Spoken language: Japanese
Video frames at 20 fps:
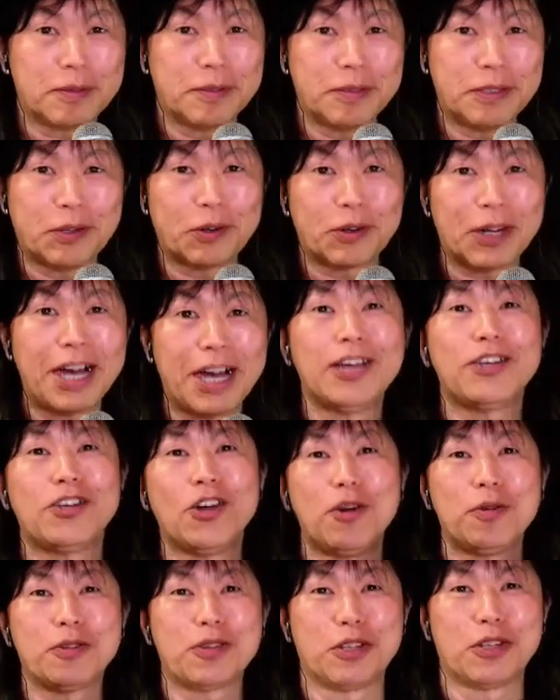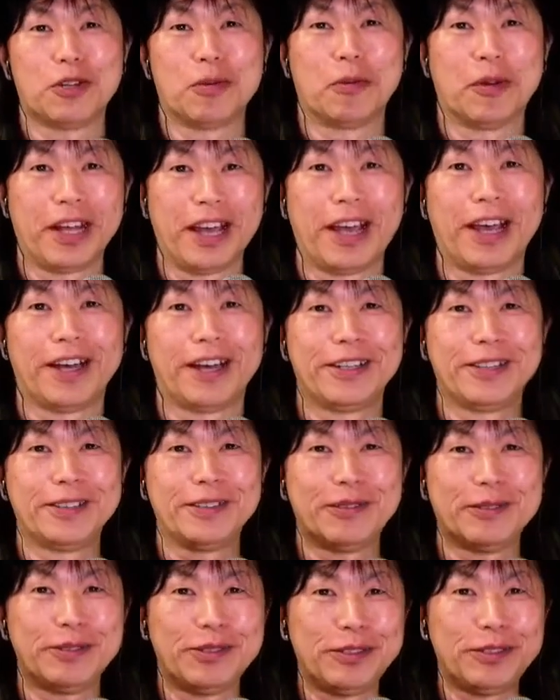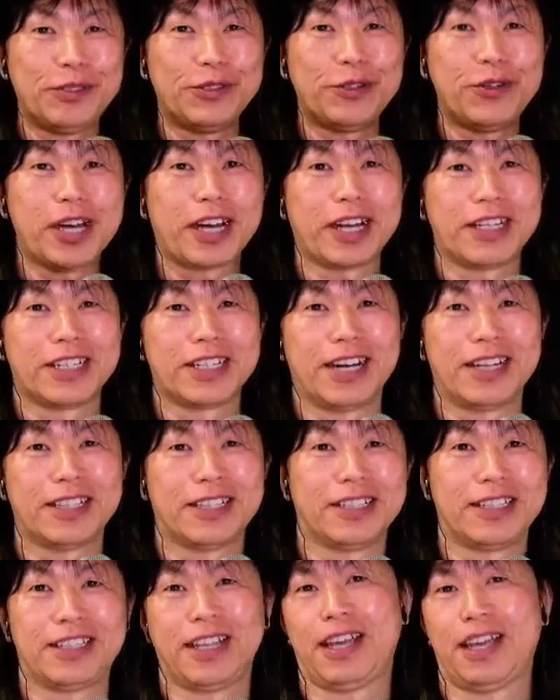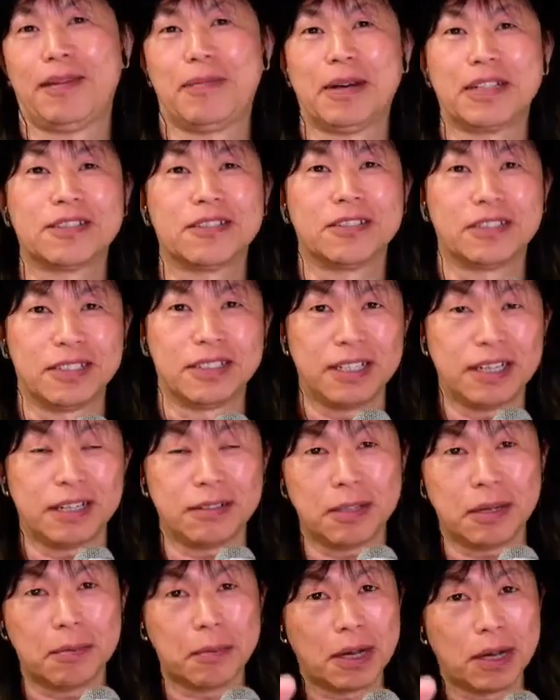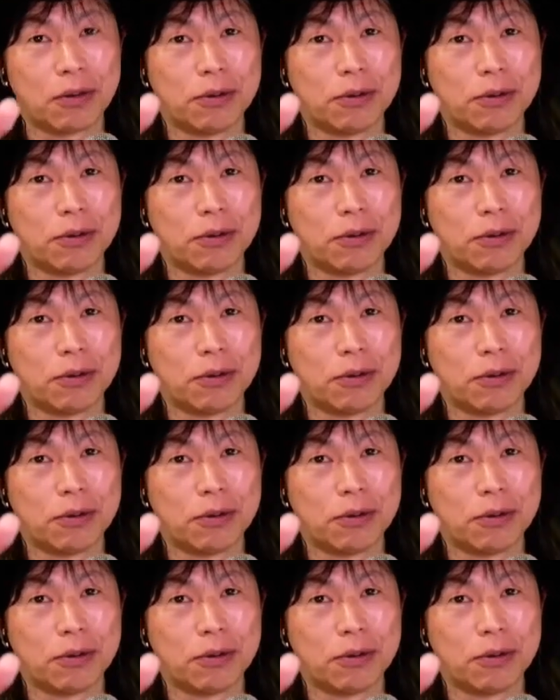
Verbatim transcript: う、いろいろ環境っていうのもね、緩やかに変わってきてますしね、で、まあ、こ